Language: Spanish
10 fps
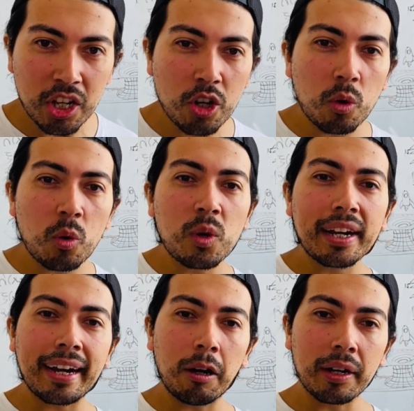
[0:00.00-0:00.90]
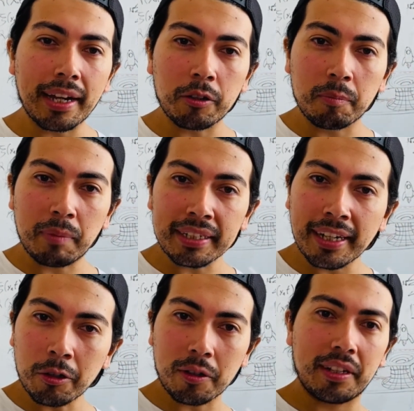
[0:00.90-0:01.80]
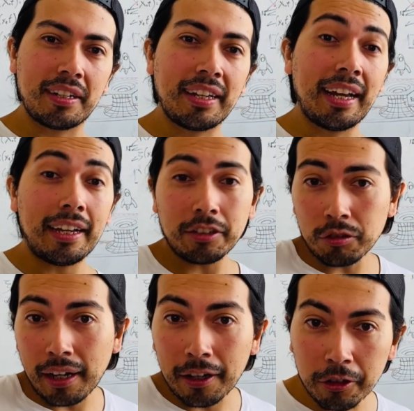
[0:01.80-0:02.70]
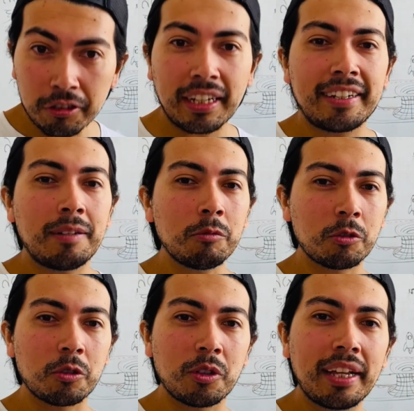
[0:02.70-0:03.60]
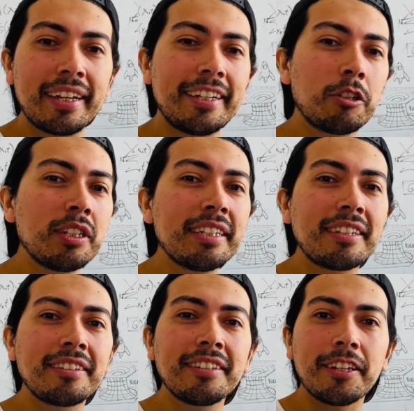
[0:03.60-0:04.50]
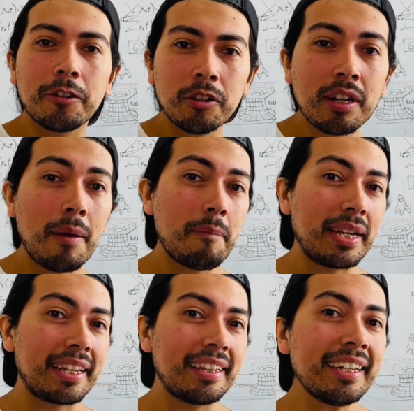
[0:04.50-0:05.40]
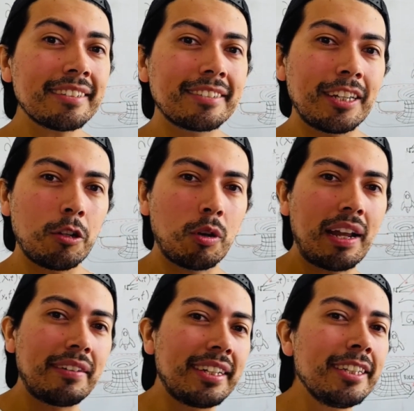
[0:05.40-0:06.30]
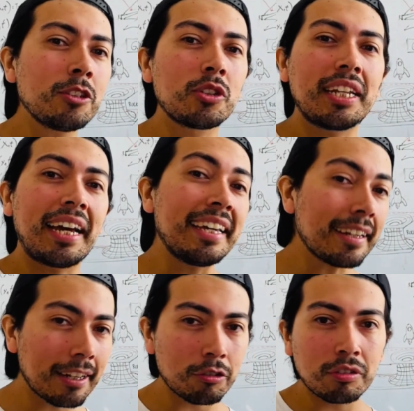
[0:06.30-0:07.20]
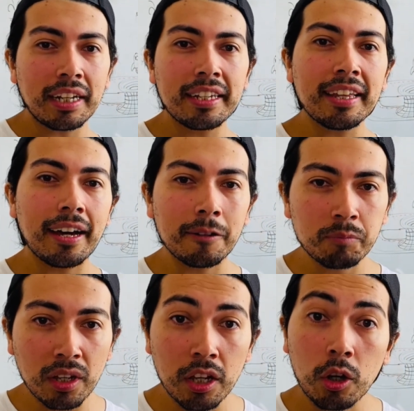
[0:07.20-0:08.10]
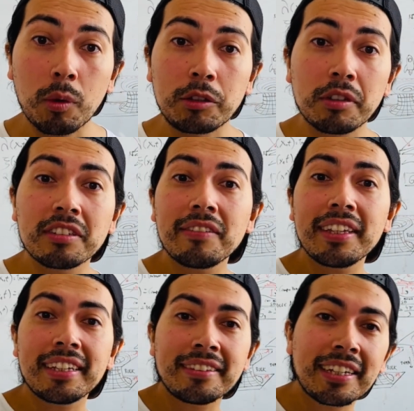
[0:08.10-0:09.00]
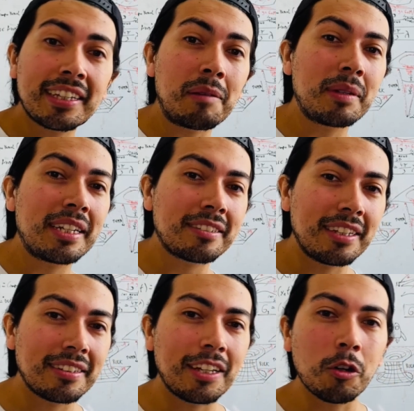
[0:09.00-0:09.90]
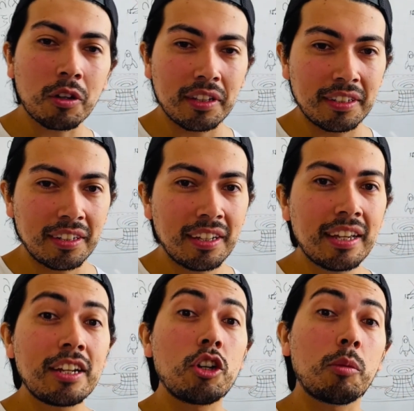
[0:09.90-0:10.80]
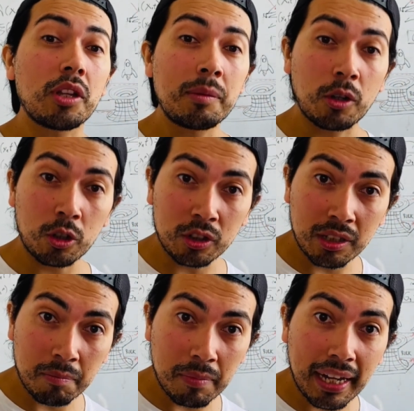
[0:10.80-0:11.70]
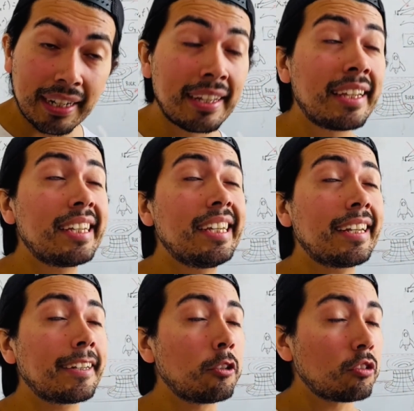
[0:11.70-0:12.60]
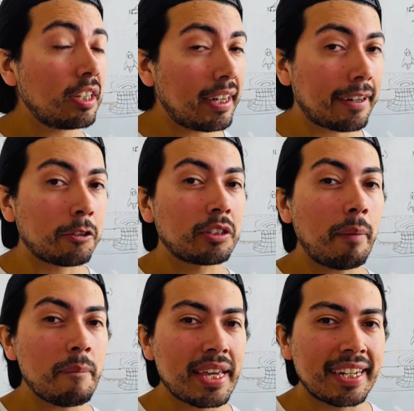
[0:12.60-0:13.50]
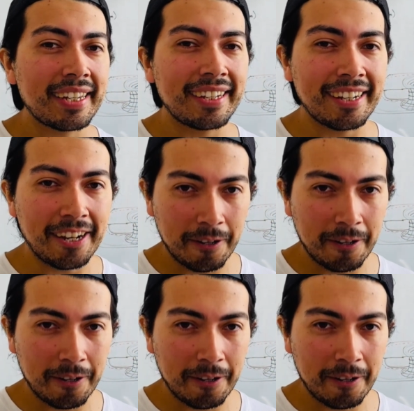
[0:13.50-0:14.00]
Un caos que acompaña al orden. Así son las cosas en el mundo, y no tiene sentido perderse en los laberintos de la irracionalidad cuando es evidente que también existe el orden. Lo podemos contemplar y regocijarnos también en él.